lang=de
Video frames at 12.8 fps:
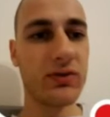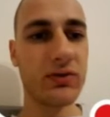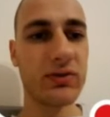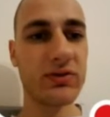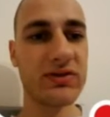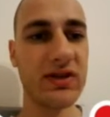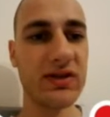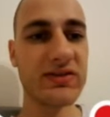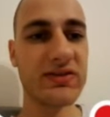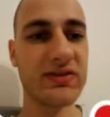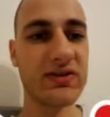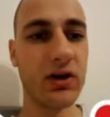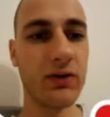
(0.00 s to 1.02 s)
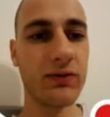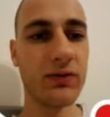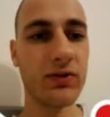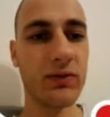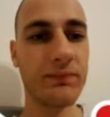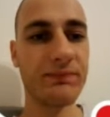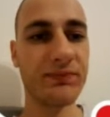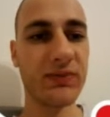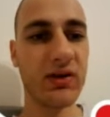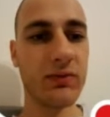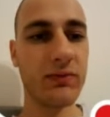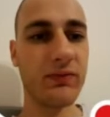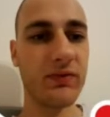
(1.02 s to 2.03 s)
und dann ist es nicht aufgenommen.
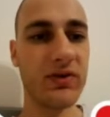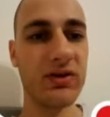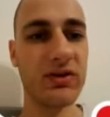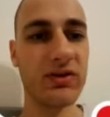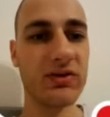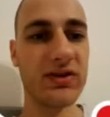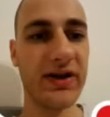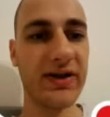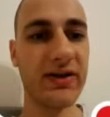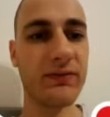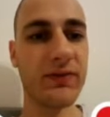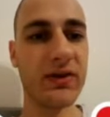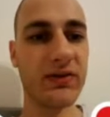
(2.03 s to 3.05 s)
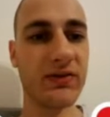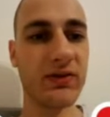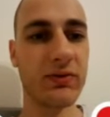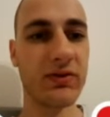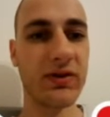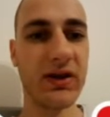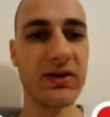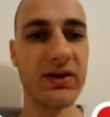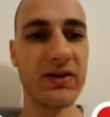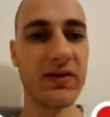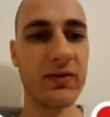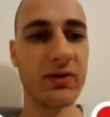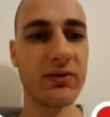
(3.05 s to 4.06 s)
Wie teilen wir das? Wir teilen
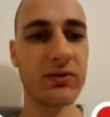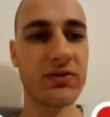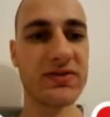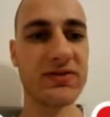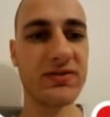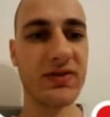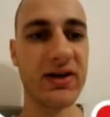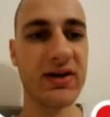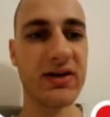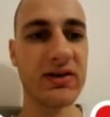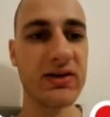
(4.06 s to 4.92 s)
das hier mal durch 2.